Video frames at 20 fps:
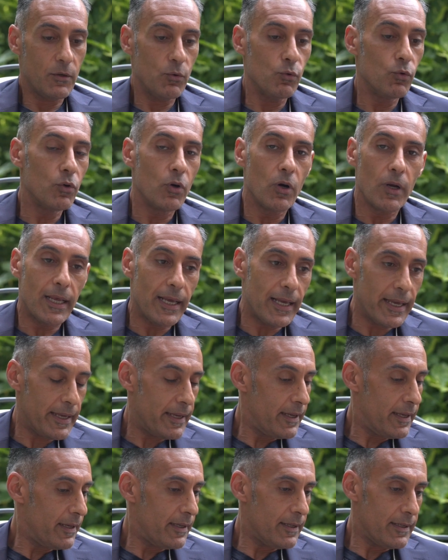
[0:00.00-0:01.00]
Google è
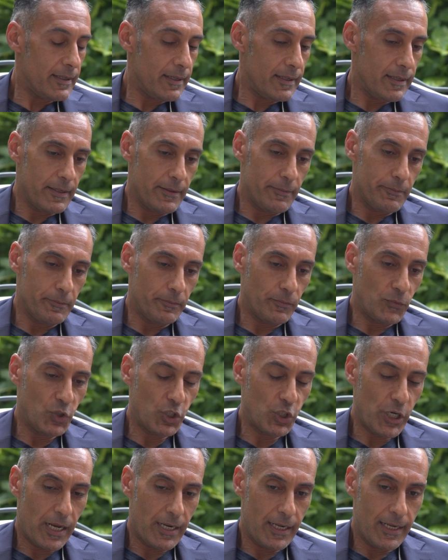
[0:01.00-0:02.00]
ehm,
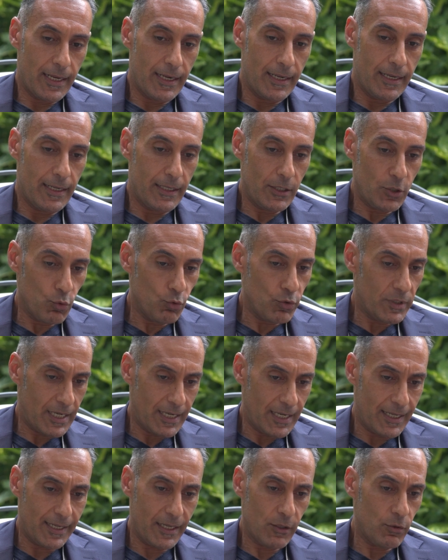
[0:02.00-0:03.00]
channel
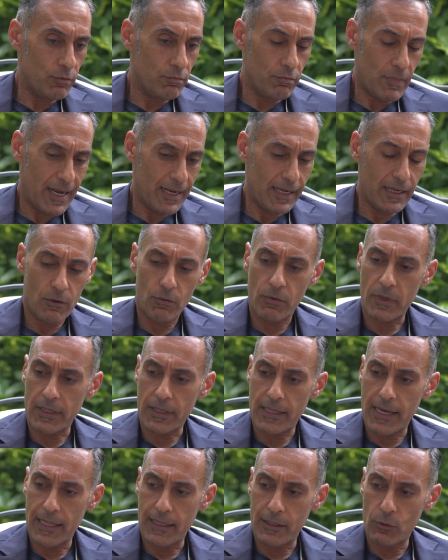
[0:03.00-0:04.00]
neutral credo anche qui
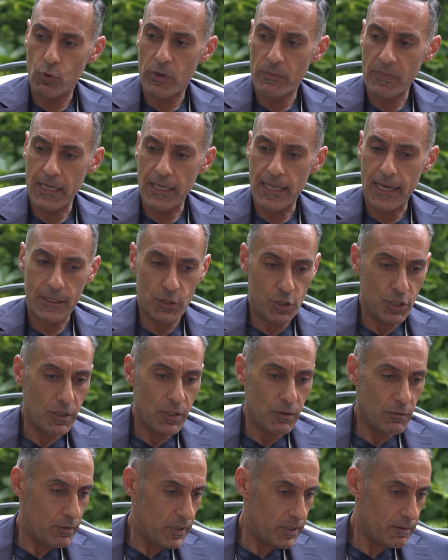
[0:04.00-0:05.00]
dal
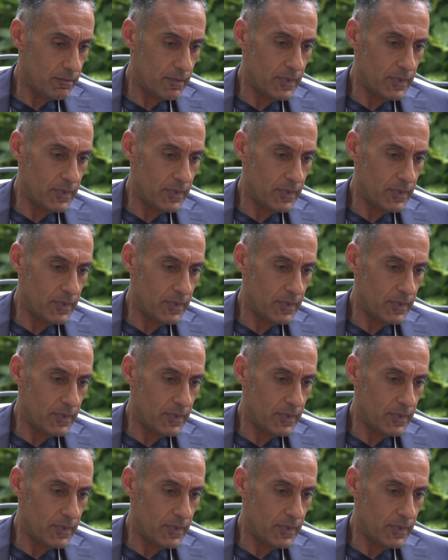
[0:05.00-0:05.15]
2005,